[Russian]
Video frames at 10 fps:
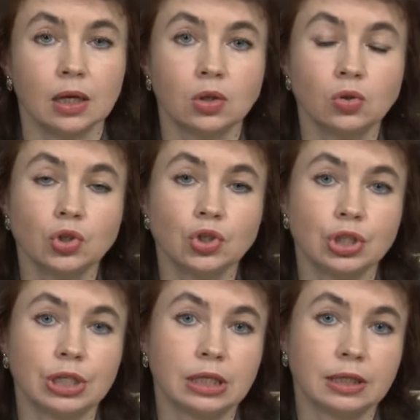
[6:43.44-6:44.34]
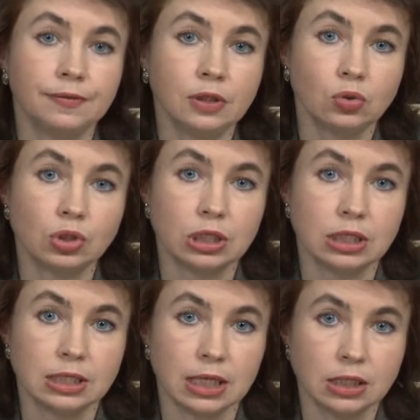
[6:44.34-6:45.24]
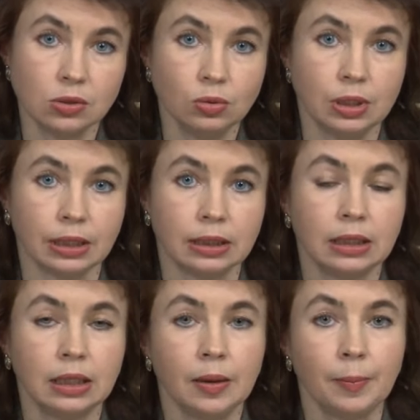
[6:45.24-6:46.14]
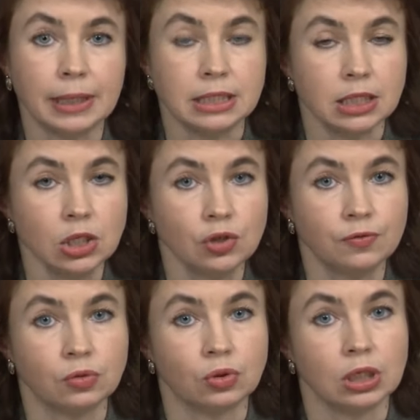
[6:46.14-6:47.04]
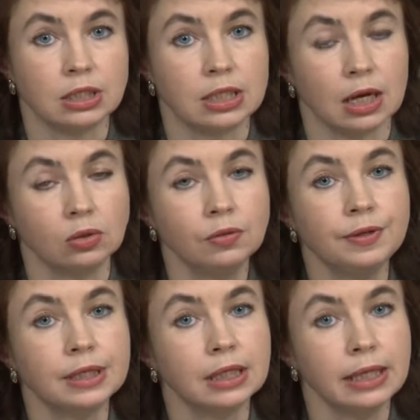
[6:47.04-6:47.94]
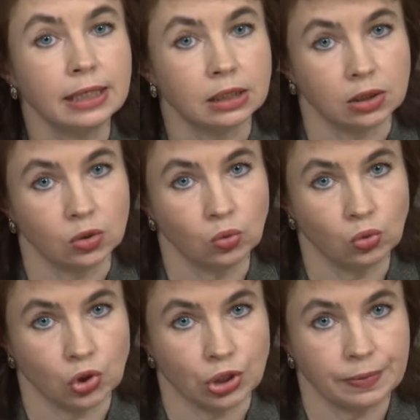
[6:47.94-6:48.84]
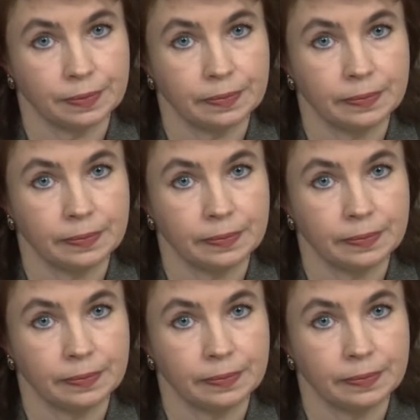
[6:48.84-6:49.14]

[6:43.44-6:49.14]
Крошечные кровеносные сосуды поддерживают здоровье клеток кожи,